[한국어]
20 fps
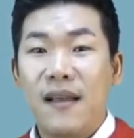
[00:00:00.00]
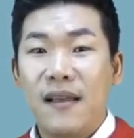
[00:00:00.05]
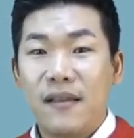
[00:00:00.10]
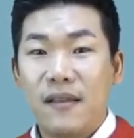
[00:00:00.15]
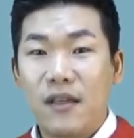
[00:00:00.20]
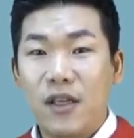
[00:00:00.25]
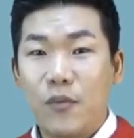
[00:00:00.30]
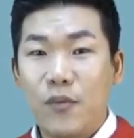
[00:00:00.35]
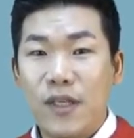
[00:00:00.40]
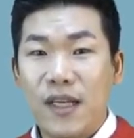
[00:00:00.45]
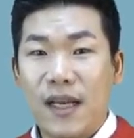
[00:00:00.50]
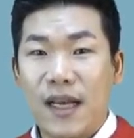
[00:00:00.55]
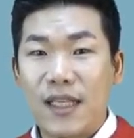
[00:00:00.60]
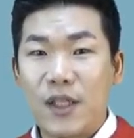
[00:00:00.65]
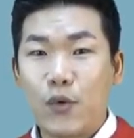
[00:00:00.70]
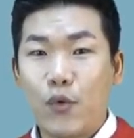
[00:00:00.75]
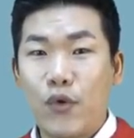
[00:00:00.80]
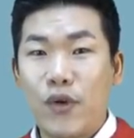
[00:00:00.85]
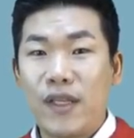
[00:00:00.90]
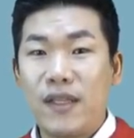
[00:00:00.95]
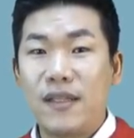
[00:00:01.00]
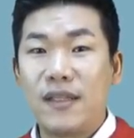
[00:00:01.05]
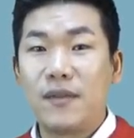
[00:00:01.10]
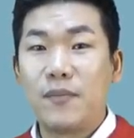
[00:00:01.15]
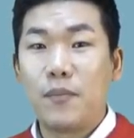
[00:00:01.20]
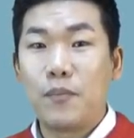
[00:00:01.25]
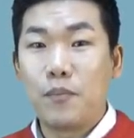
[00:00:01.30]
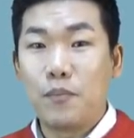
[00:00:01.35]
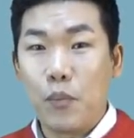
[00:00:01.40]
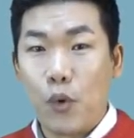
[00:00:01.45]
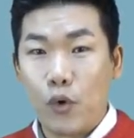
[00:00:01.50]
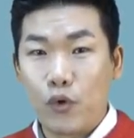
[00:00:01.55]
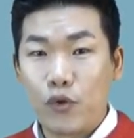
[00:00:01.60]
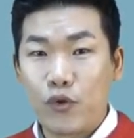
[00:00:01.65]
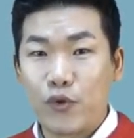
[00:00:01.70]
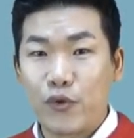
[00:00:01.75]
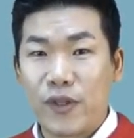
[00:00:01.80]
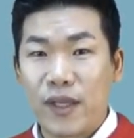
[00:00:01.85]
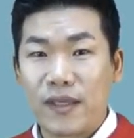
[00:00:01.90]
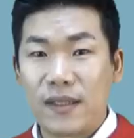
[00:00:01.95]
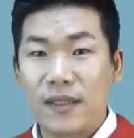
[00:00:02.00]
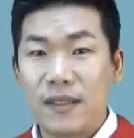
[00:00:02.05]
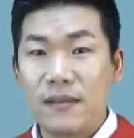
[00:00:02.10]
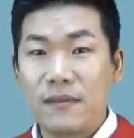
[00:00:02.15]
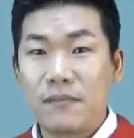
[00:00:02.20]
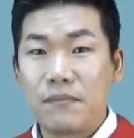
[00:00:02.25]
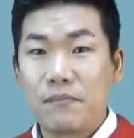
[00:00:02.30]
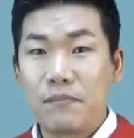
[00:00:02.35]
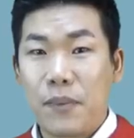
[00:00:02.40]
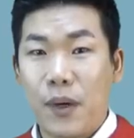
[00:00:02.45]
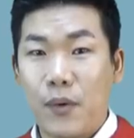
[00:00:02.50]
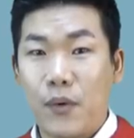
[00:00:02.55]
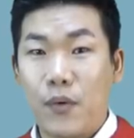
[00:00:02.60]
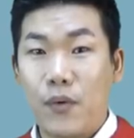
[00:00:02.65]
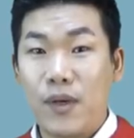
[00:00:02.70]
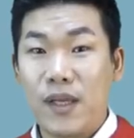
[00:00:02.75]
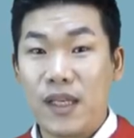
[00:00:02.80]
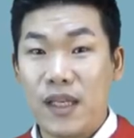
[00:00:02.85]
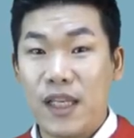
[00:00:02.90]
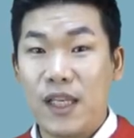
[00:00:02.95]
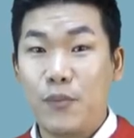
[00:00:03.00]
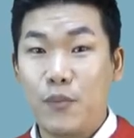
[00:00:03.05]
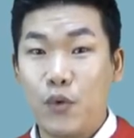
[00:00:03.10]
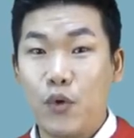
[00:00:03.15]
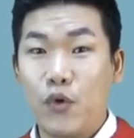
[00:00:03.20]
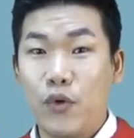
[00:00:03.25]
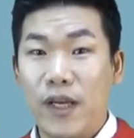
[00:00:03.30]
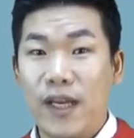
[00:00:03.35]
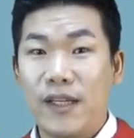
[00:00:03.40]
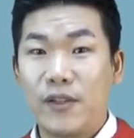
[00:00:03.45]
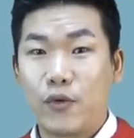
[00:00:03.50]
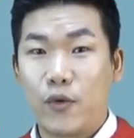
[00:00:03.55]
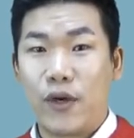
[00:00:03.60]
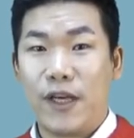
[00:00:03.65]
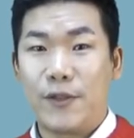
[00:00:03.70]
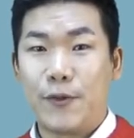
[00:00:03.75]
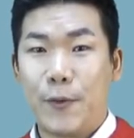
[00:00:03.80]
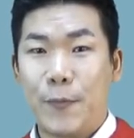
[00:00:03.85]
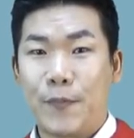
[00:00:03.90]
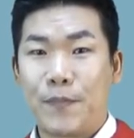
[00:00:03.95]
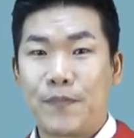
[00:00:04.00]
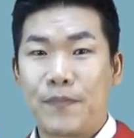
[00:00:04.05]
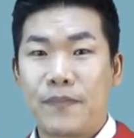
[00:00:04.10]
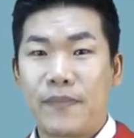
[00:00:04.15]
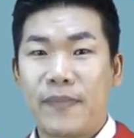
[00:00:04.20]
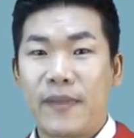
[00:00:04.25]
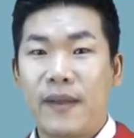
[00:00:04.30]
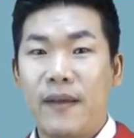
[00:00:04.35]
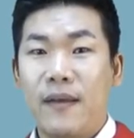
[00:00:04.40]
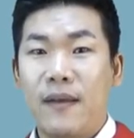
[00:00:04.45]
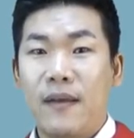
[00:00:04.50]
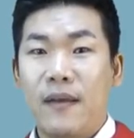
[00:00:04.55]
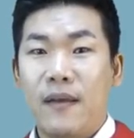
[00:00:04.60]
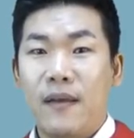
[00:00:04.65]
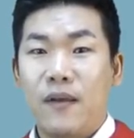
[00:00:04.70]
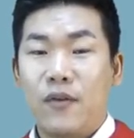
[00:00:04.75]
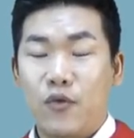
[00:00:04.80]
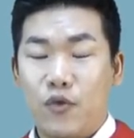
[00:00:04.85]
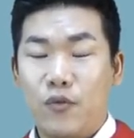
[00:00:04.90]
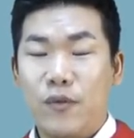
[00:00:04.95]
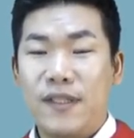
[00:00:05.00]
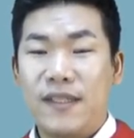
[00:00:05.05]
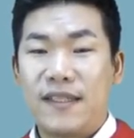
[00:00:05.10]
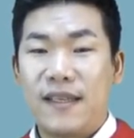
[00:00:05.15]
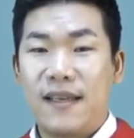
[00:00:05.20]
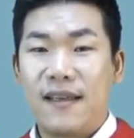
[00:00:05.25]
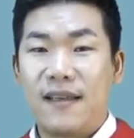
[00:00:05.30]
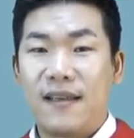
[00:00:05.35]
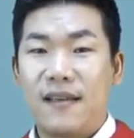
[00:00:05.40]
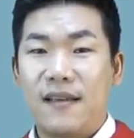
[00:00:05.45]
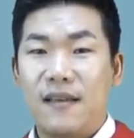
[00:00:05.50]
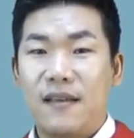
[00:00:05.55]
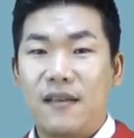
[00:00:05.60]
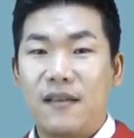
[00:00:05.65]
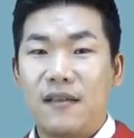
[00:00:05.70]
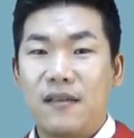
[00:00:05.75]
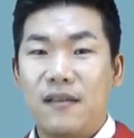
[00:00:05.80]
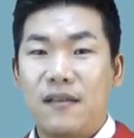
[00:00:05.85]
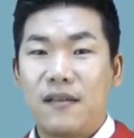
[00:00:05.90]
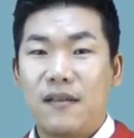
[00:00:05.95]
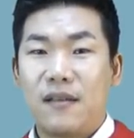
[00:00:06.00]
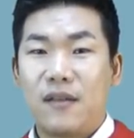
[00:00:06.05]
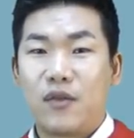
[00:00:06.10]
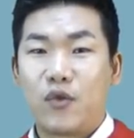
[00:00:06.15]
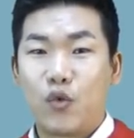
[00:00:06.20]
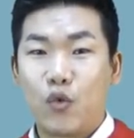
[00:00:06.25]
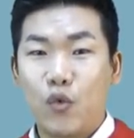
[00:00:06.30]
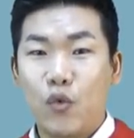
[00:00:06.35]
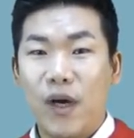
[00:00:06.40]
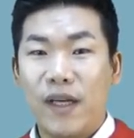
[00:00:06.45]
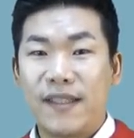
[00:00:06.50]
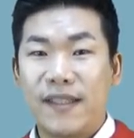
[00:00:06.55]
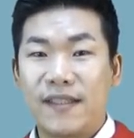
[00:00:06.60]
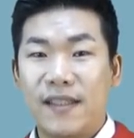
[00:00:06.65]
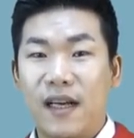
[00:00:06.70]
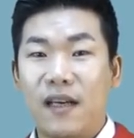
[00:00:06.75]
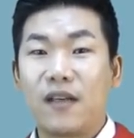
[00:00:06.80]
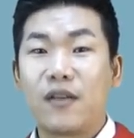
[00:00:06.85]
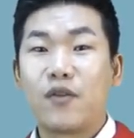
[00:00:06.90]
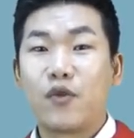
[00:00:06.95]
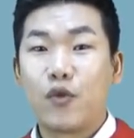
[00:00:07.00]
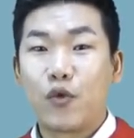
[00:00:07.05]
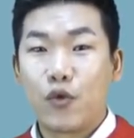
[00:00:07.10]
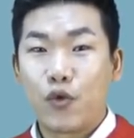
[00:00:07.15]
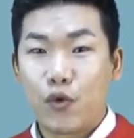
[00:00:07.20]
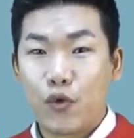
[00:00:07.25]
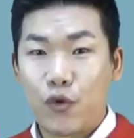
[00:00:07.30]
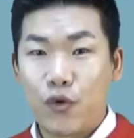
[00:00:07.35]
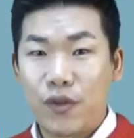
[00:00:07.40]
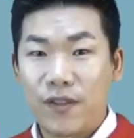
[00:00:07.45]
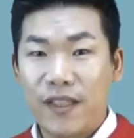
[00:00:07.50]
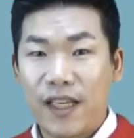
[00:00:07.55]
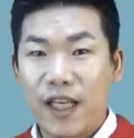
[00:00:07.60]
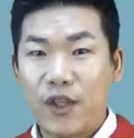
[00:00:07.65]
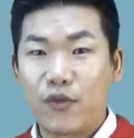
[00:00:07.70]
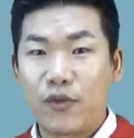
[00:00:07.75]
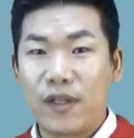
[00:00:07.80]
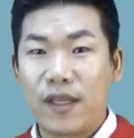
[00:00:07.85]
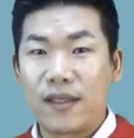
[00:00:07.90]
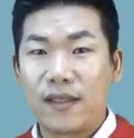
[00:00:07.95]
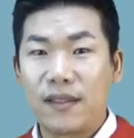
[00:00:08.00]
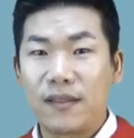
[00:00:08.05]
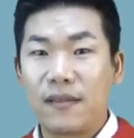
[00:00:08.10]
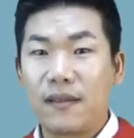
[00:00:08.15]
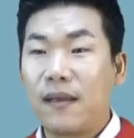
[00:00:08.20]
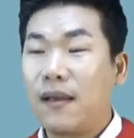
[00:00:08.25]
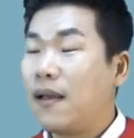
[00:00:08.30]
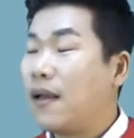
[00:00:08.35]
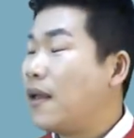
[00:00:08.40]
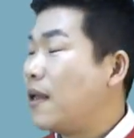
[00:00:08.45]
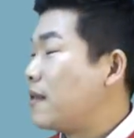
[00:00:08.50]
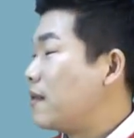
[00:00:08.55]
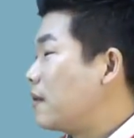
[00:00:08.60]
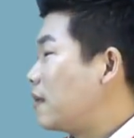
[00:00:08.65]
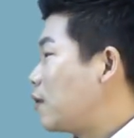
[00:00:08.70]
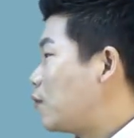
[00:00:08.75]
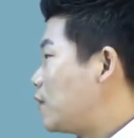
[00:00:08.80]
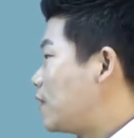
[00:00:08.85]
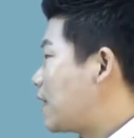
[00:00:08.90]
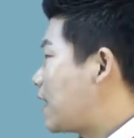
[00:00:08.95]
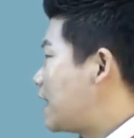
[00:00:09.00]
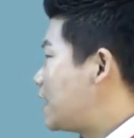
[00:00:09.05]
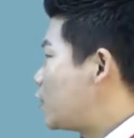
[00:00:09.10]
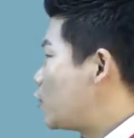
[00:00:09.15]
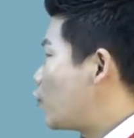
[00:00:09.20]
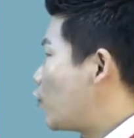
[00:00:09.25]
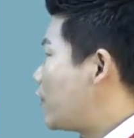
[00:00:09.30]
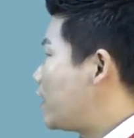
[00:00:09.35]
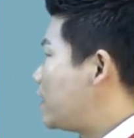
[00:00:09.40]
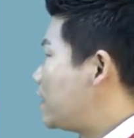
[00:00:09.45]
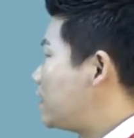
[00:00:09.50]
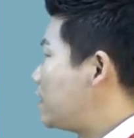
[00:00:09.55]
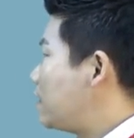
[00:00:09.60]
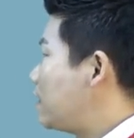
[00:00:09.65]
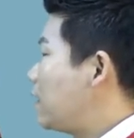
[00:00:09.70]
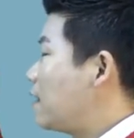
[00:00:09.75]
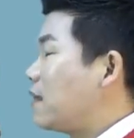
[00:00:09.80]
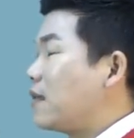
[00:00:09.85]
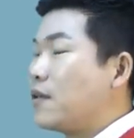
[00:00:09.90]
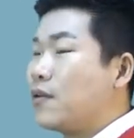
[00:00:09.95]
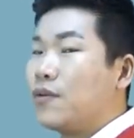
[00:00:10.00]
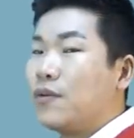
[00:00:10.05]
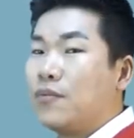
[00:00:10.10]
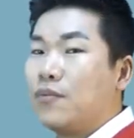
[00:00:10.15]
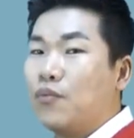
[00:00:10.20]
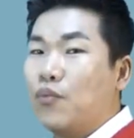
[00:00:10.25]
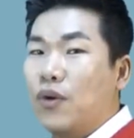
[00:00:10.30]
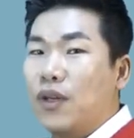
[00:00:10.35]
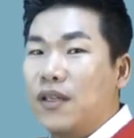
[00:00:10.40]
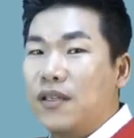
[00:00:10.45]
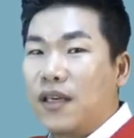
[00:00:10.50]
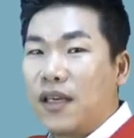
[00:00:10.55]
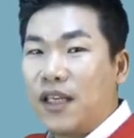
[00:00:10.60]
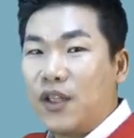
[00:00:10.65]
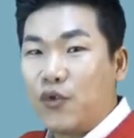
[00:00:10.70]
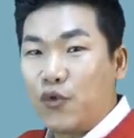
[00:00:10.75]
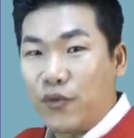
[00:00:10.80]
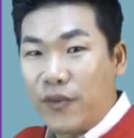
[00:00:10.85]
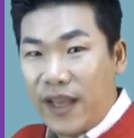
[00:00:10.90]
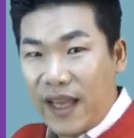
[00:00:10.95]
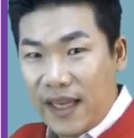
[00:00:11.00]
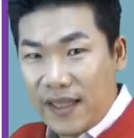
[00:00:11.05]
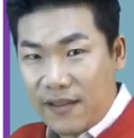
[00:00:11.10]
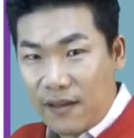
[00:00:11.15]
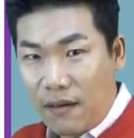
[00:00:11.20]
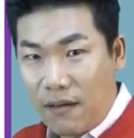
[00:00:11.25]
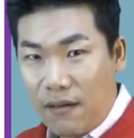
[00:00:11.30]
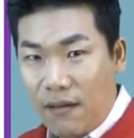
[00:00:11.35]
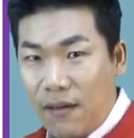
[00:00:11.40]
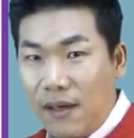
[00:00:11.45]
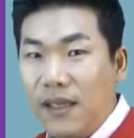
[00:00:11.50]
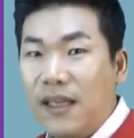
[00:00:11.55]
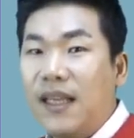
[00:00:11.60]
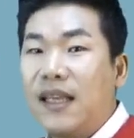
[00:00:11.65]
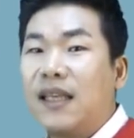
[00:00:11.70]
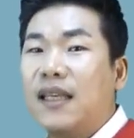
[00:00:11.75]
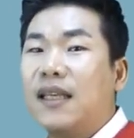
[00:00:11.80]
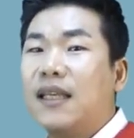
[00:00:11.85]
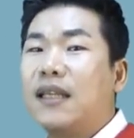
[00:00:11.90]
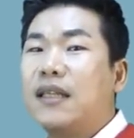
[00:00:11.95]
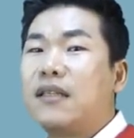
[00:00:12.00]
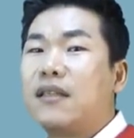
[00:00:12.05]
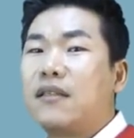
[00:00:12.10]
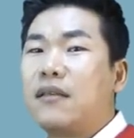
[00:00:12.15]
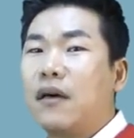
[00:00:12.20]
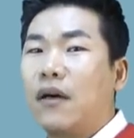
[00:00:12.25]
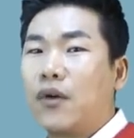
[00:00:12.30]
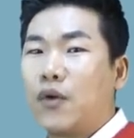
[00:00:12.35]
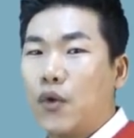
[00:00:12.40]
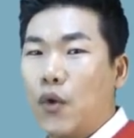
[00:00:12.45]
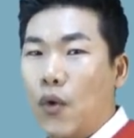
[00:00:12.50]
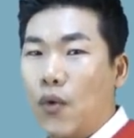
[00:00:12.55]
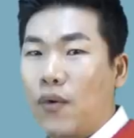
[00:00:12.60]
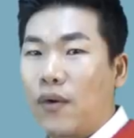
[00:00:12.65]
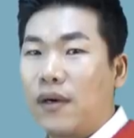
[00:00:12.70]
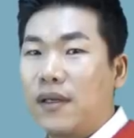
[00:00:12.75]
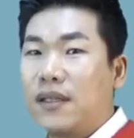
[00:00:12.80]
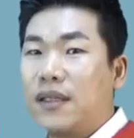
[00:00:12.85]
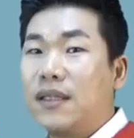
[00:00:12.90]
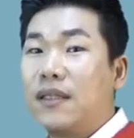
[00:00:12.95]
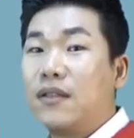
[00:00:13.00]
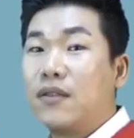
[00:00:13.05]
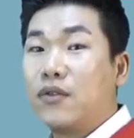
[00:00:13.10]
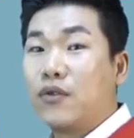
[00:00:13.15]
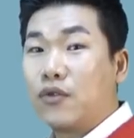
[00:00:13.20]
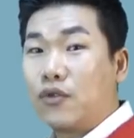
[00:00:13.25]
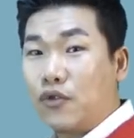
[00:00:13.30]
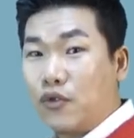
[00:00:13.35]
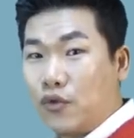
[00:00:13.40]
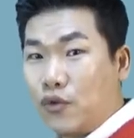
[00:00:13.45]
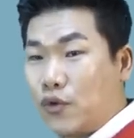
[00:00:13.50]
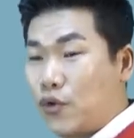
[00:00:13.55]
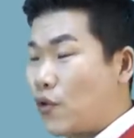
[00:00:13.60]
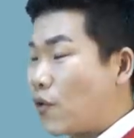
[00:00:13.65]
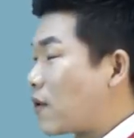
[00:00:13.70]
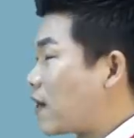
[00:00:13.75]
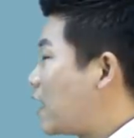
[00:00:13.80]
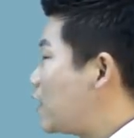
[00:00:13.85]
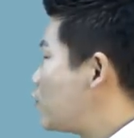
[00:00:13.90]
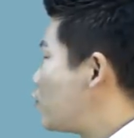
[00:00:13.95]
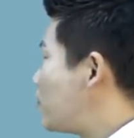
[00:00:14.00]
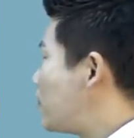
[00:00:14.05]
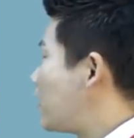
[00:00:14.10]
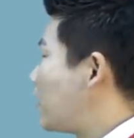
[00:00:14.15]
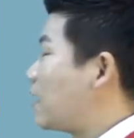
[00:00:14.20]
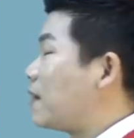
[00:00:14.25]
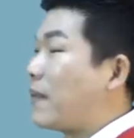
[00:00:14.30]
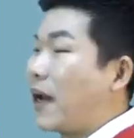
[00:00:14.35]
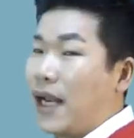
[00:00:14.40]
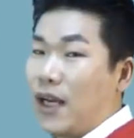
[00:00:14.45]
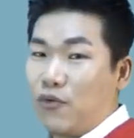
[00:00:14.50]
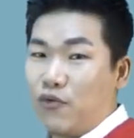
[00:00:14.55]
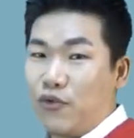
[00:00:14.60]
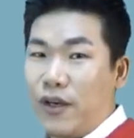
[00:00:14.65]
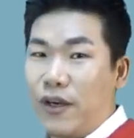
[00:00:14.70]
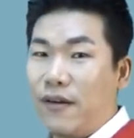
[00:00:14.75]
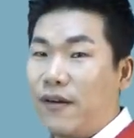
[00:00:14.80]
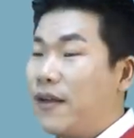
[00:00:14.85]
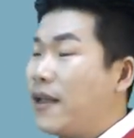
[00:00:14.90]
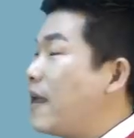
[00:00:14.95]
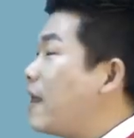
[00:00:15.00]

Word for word: 여러분이 가지고 있는 모든 주택은 바로 이 분류에 속하죠. 두 번째, 중과 대상, 규정상의 주택은 여러분이 가지고 있는 물리적인 주택에서 일정 요건을 충족한 주택을 말하고요.